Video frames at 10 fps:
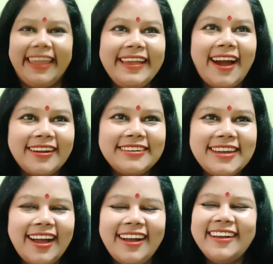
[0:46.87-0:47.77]
গানটা
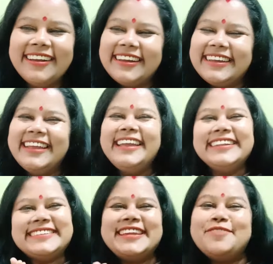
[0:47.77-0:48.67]

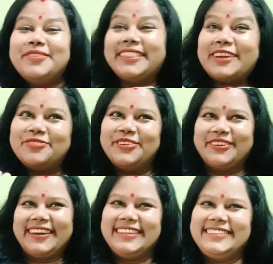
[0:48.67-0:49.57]
টিপি তার
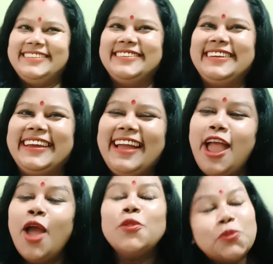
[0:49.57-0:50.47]
ফকলার জন্যে
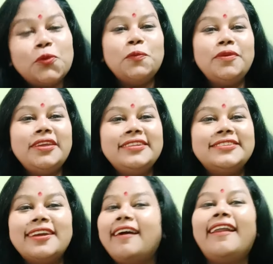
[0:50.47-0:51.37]
তুমি
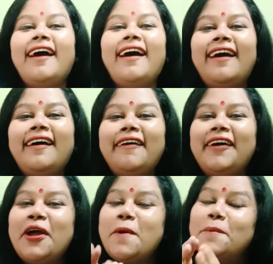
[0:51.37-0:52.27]
ছাড়া
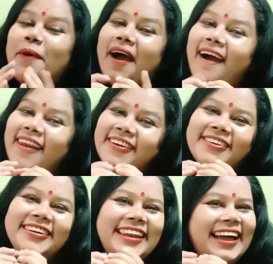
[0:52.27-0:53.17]
ভালো
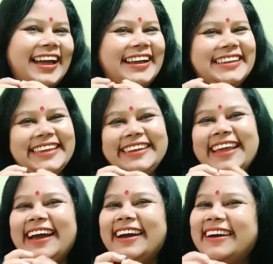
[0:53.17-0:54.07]
লাগে না